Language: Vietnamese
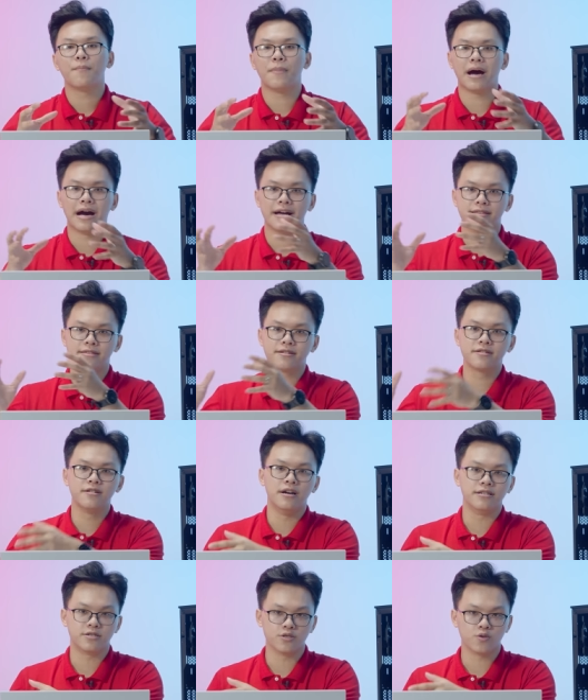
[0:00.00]
mà những
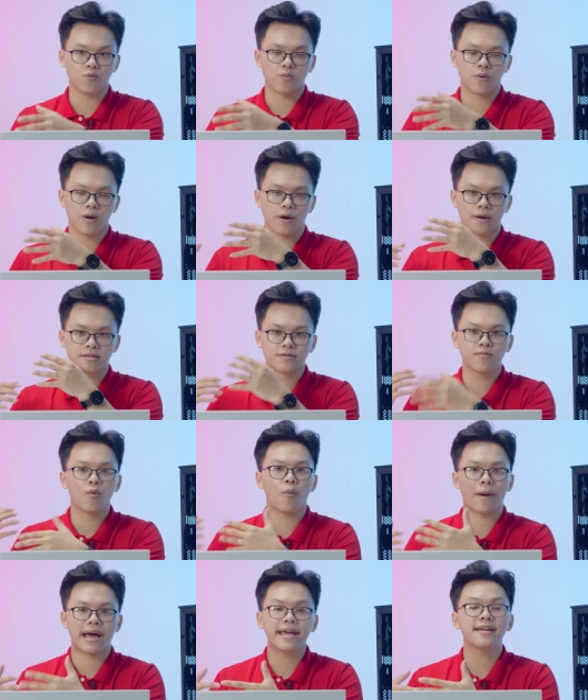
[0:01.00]
người sử dụng uh, những
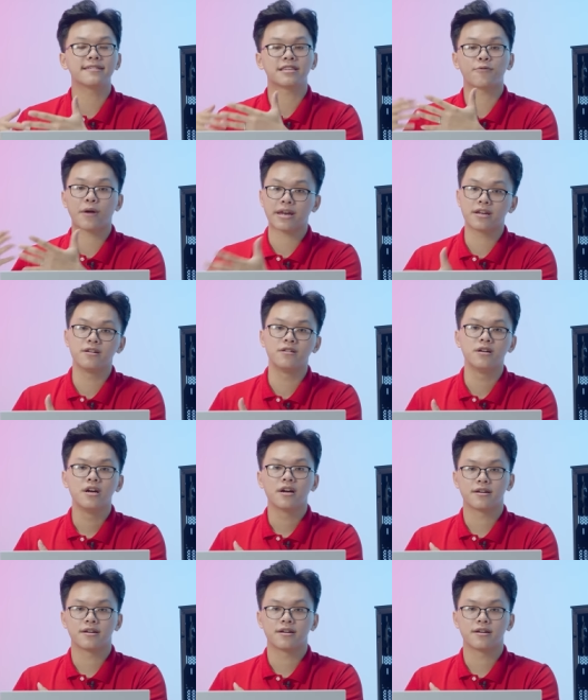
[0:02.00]
bộ máy người ta render,